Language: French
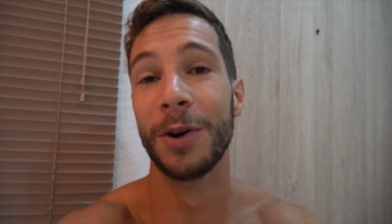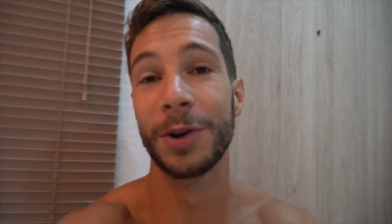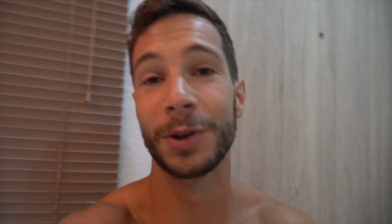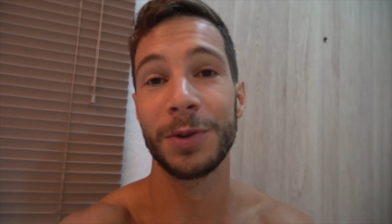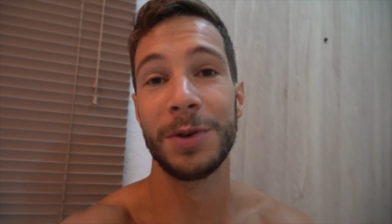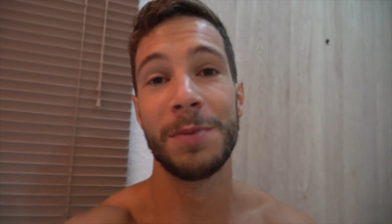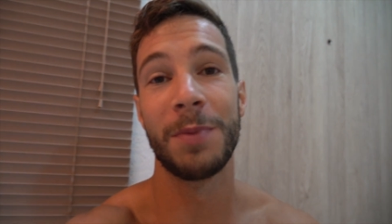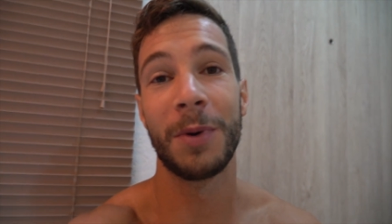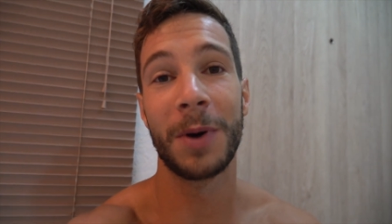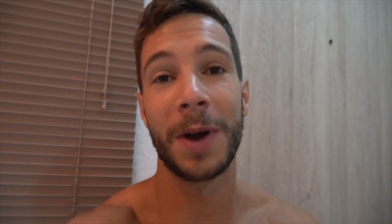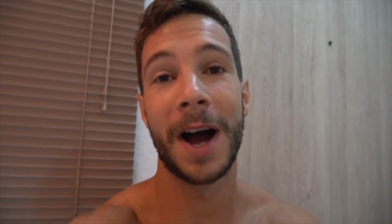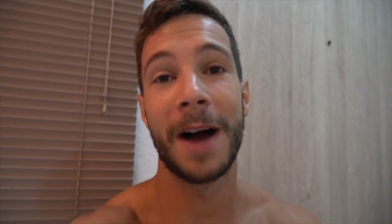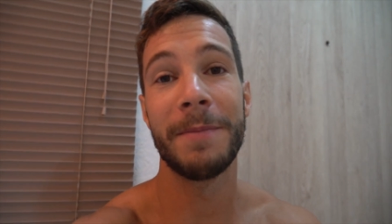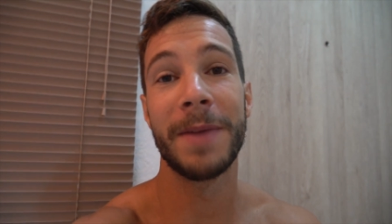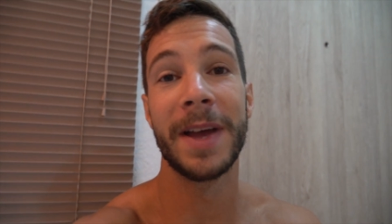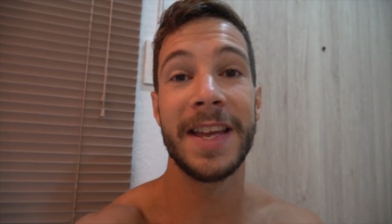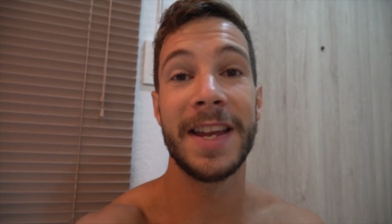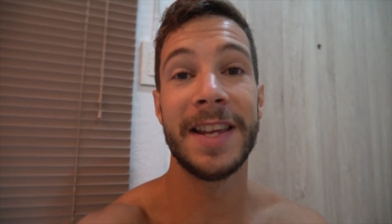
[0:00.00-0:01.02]
Aujourd'hui, le
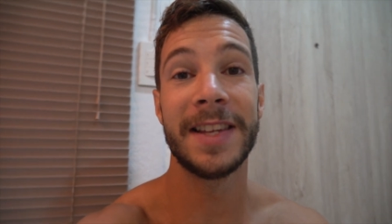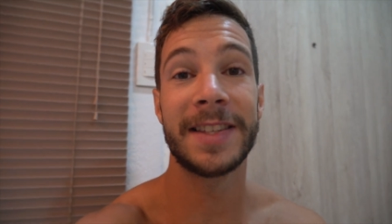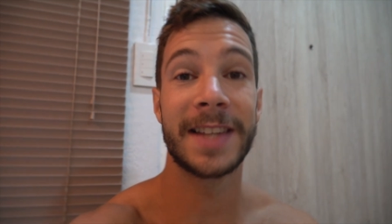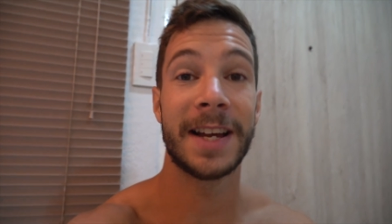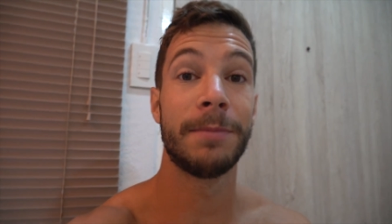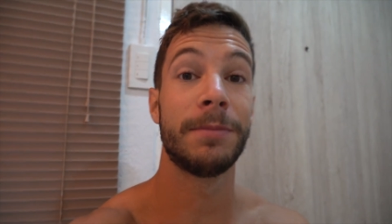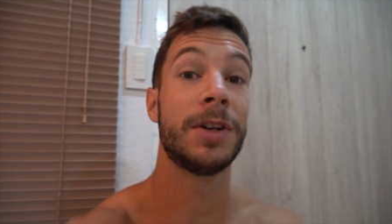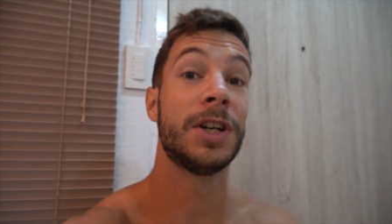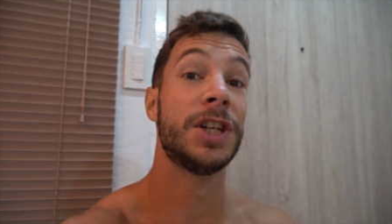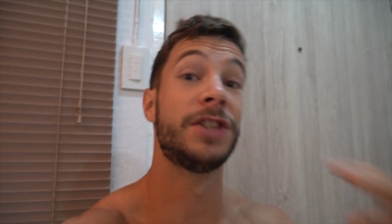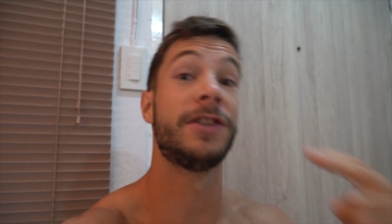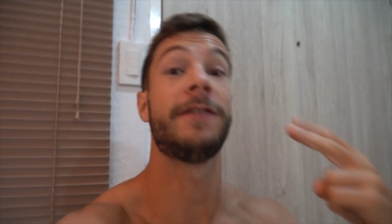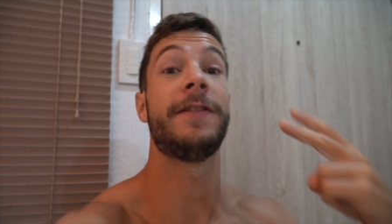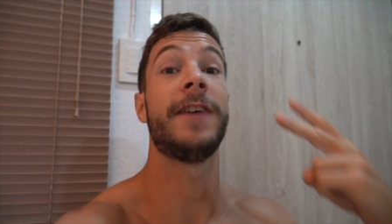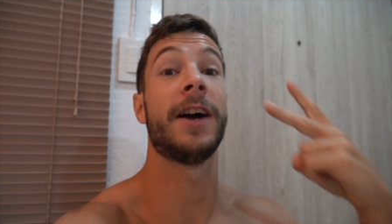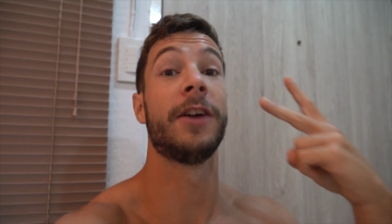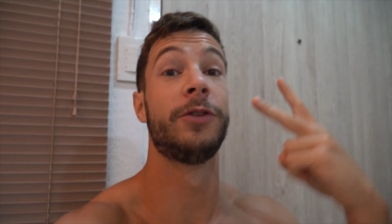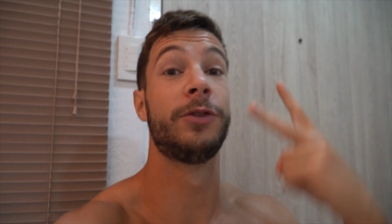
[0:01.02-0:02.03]
programme, il est simple. Je vais
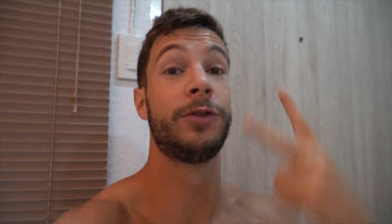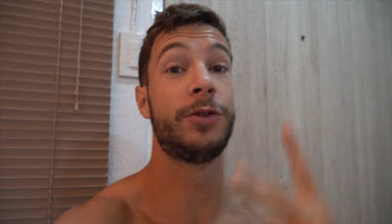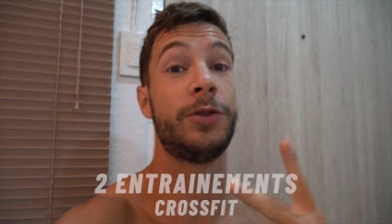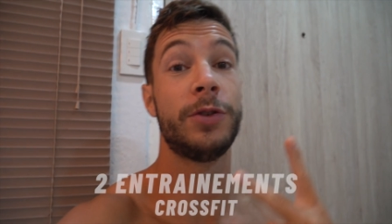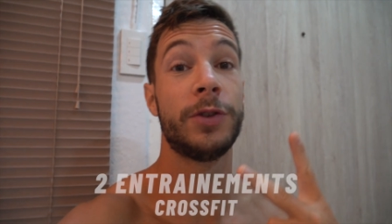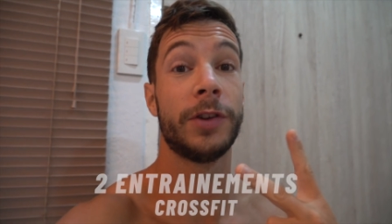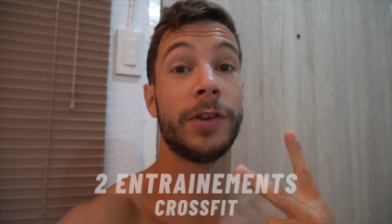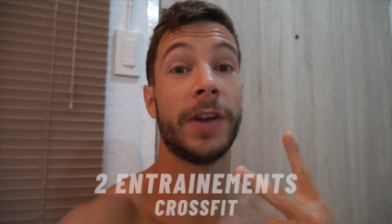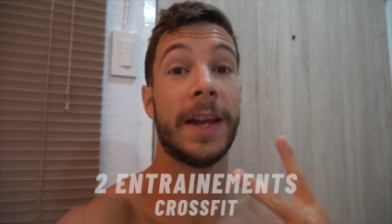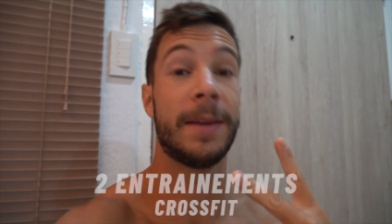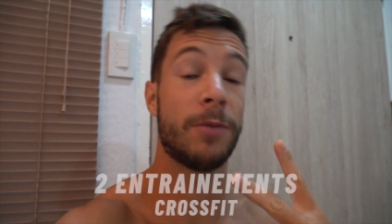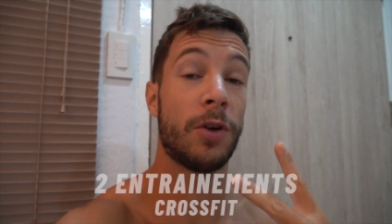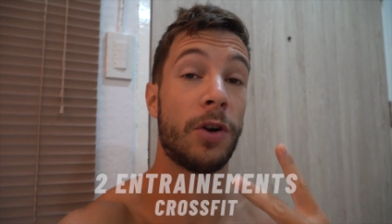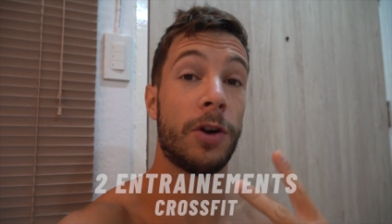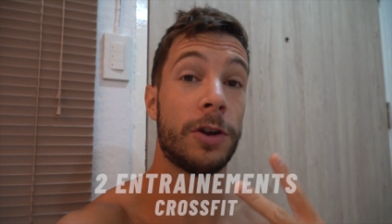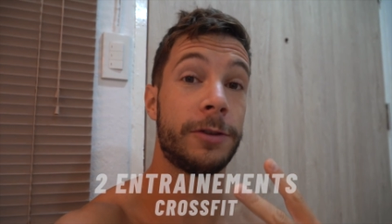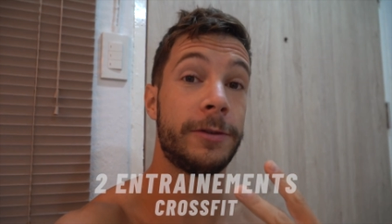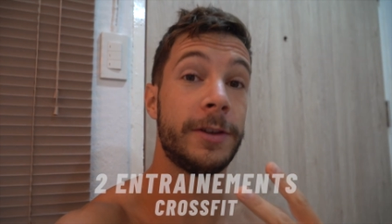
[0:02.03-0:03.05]
faire deux entraînements
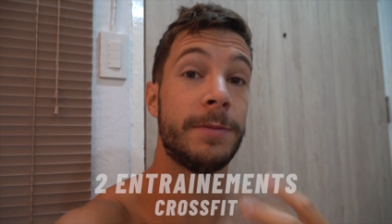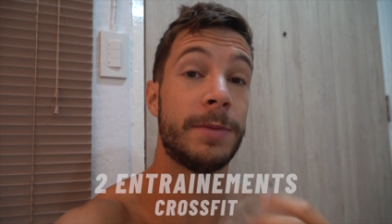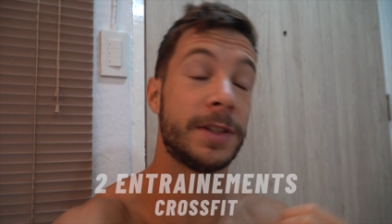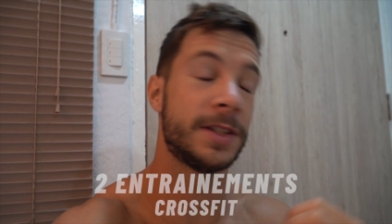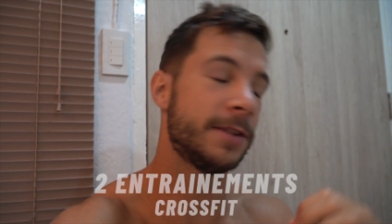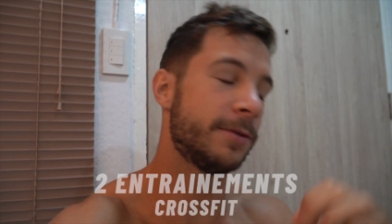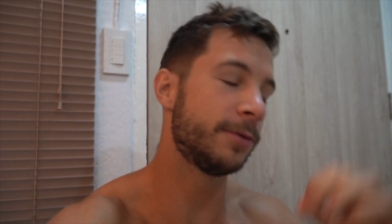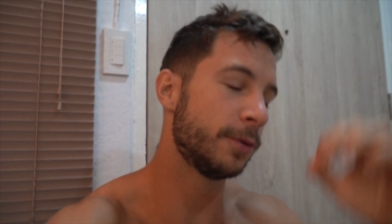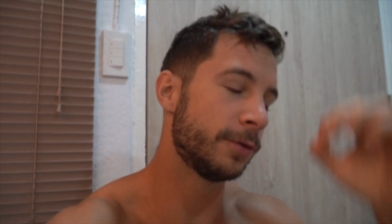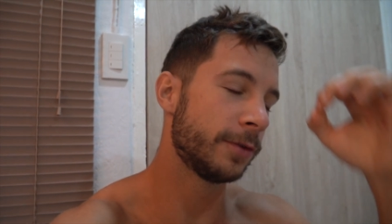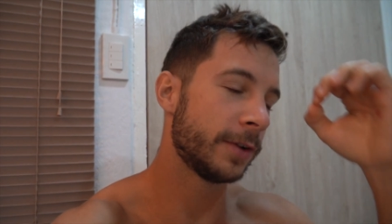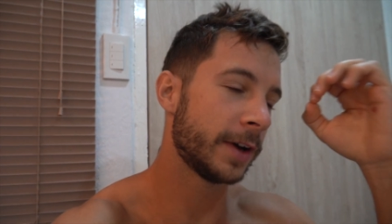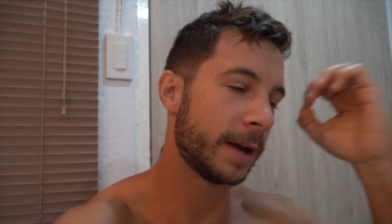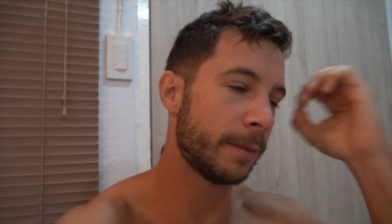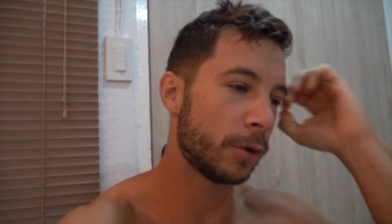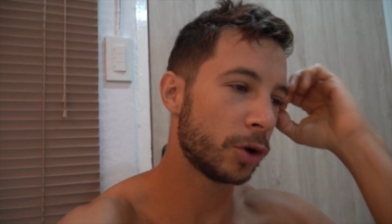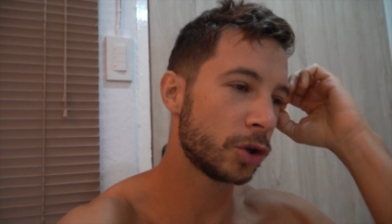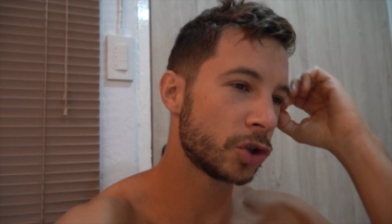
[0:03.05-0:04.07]
CrossFit parce qu'il faut
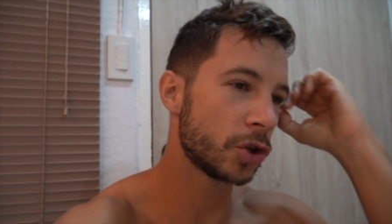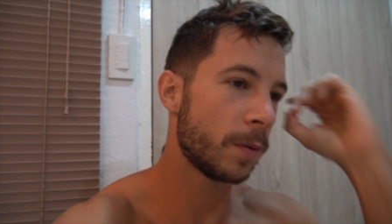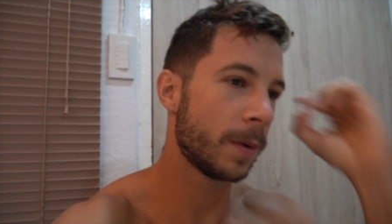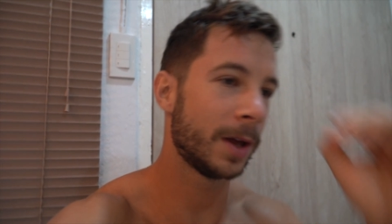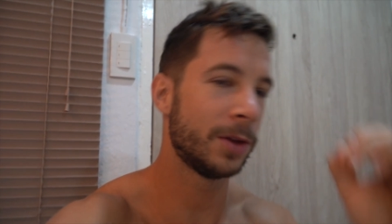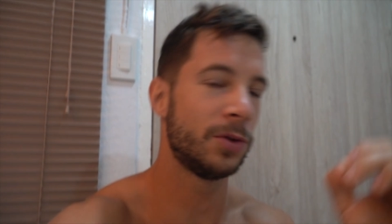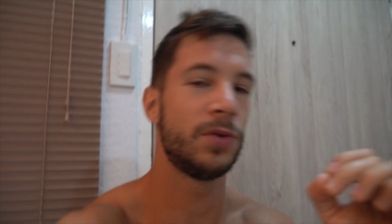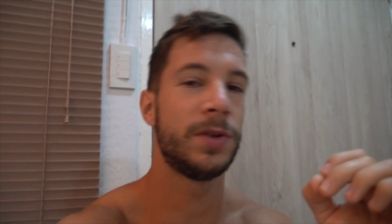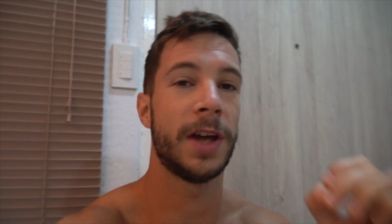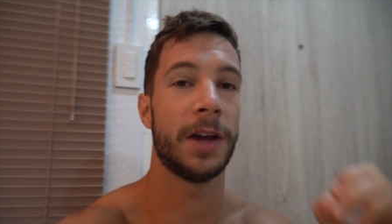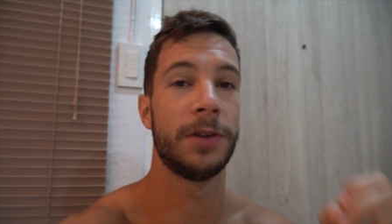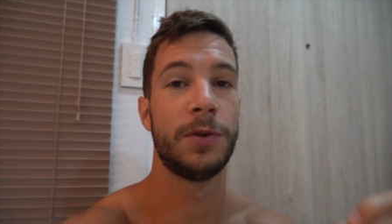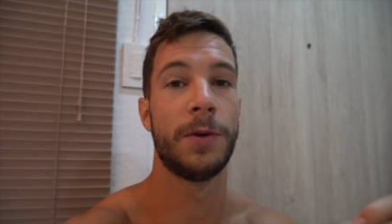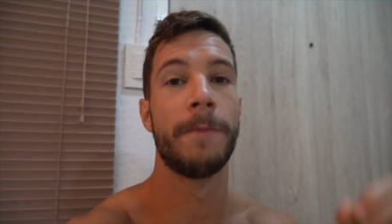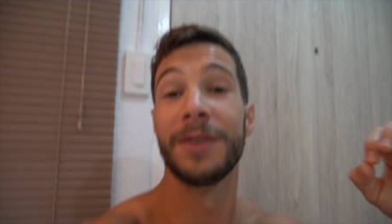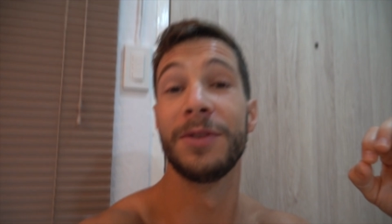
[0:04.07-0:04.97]
vraiment que je reprenne du cardio.